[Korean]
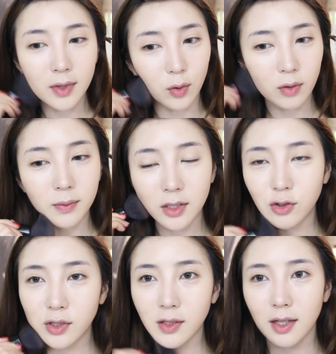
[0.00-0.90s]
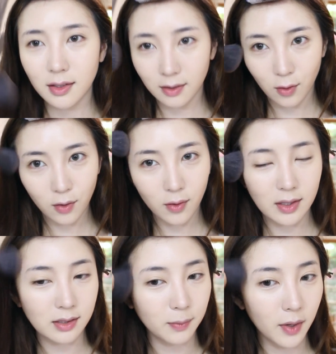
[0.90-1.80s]
여러분이 추천하는 컬러가
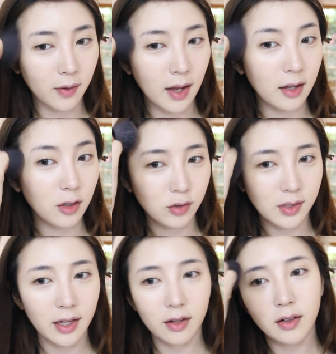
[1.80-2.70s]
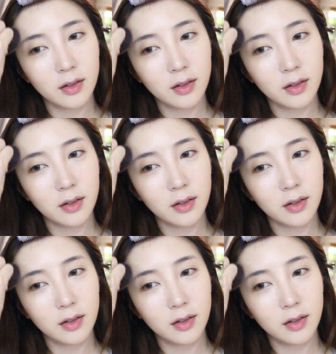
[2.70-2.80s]
있으면 알려주세요.